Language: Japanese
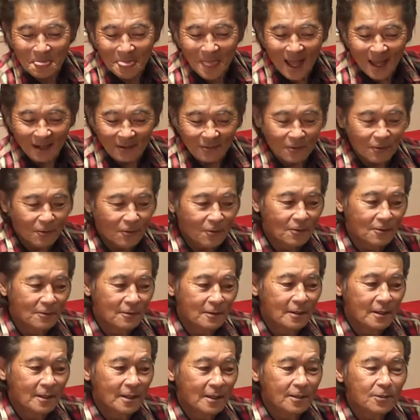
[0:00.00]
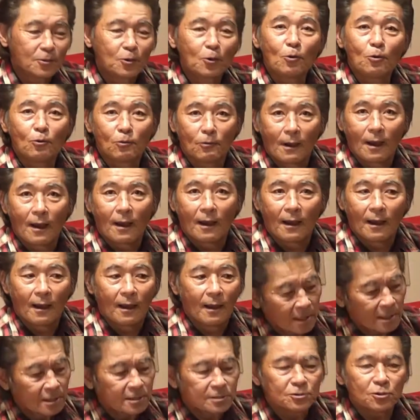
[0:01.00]
あの、今日は、
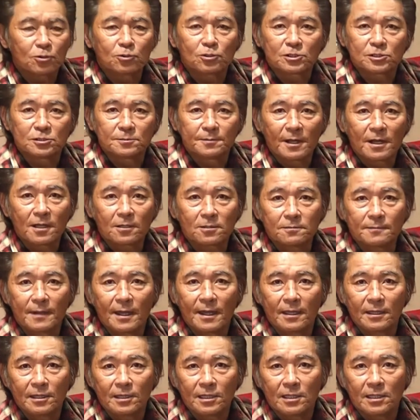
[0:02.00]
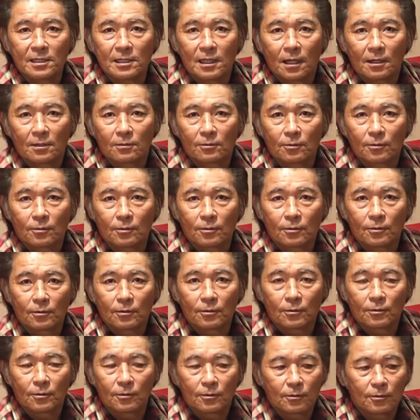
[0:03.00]
ちょっとしばらく前に、あ
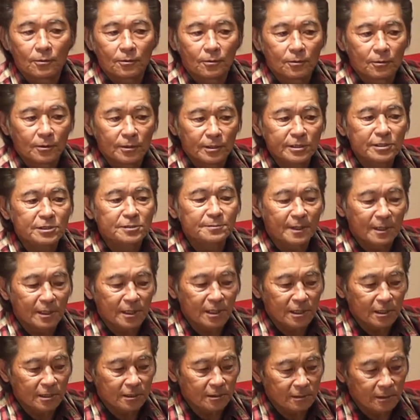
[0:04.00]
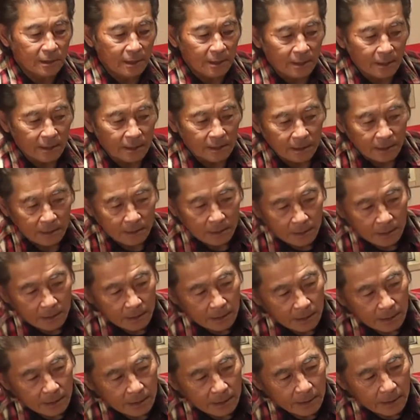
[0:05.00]
の、市場に行って、
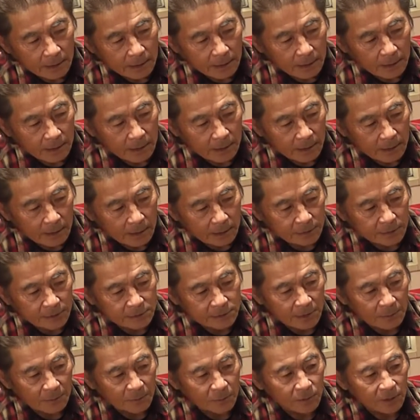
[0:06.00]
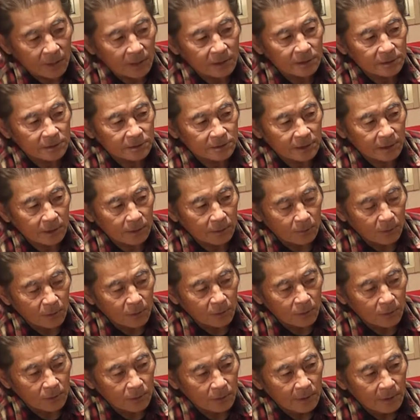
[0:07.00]
えー、買ってきたもんなんですけど
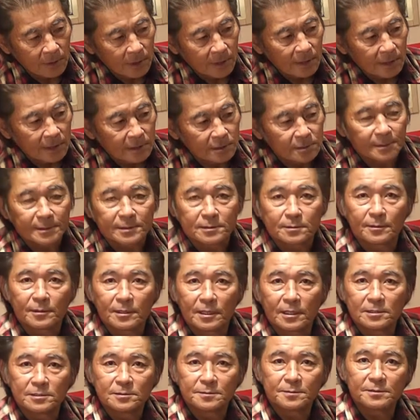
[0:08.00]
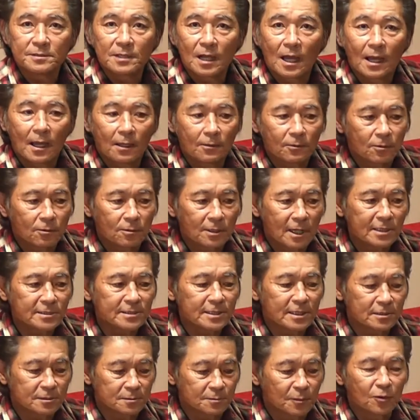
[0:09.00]
も、市場でもね、自分ら、あの、
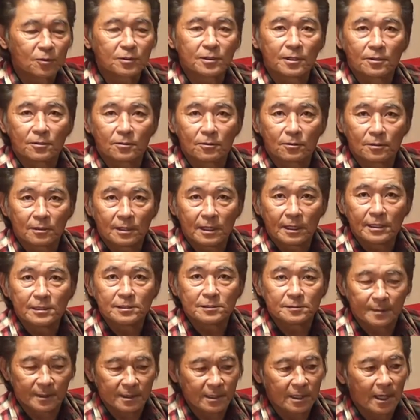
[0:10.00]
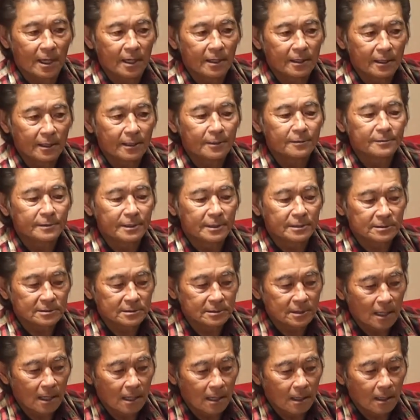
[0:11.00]
ライセンス持ってるので、市場に入れるんで
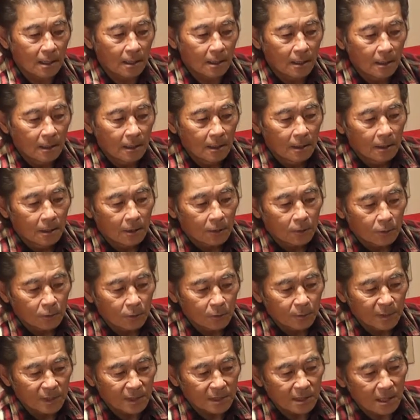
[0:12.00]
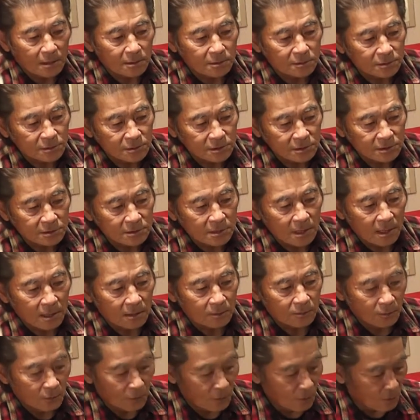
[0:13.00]
すが、この美覚
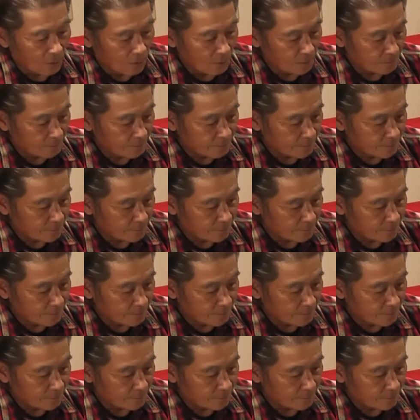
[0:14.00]
シダの、